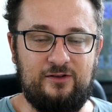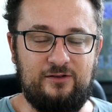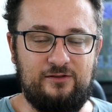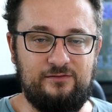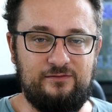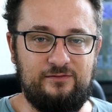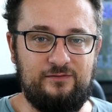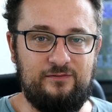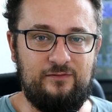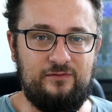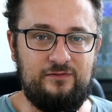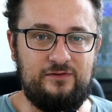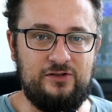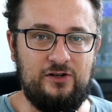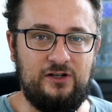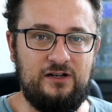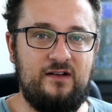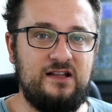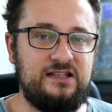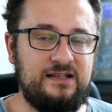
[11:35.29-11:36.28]
No,
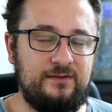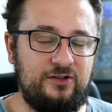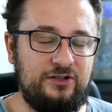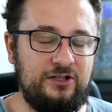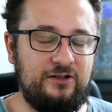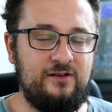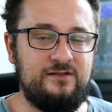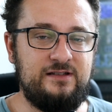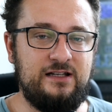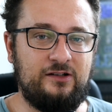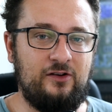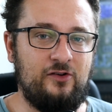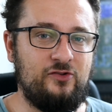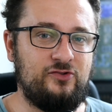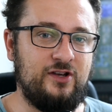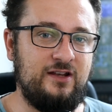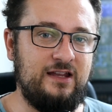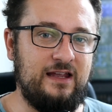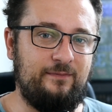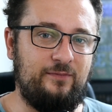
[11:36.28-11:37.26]
ciągle wracam do tego
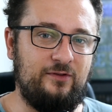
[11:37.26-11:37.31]
zakończenia,